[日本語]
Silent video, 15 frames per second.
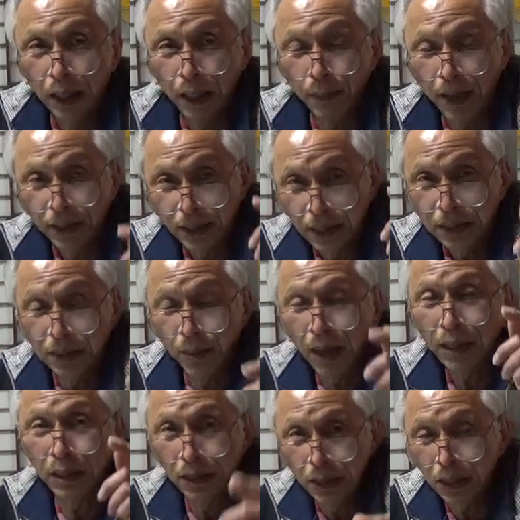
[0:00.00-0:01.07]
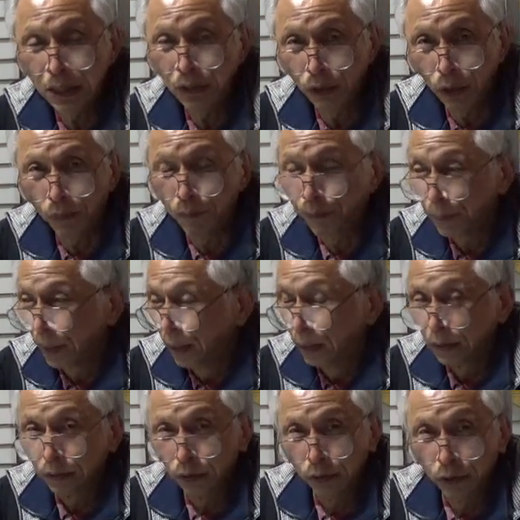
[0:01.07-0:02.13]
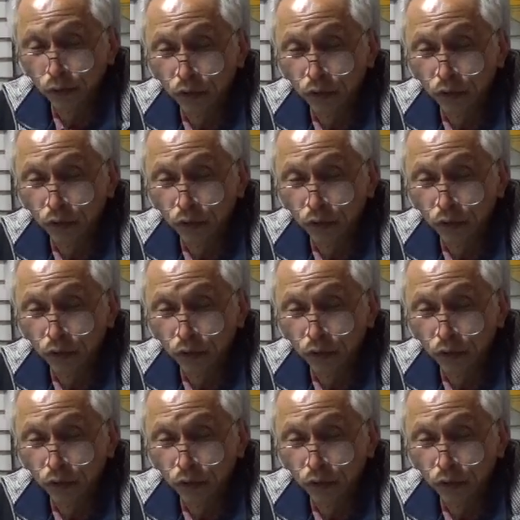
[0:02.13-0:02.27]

牧1牧2の」のその